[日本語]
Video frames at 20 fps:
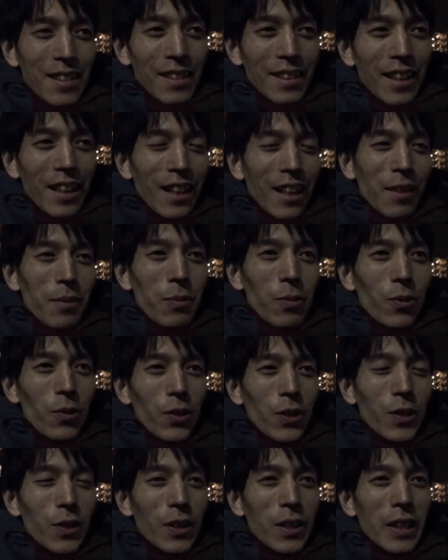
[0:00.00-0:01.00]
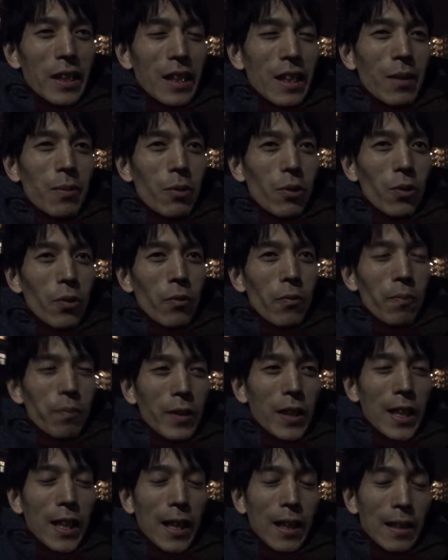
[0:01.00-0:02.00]
なんかもう言っても
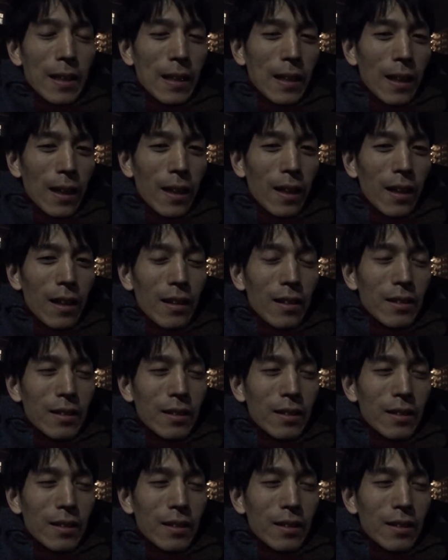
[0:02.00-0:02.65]
聞かないから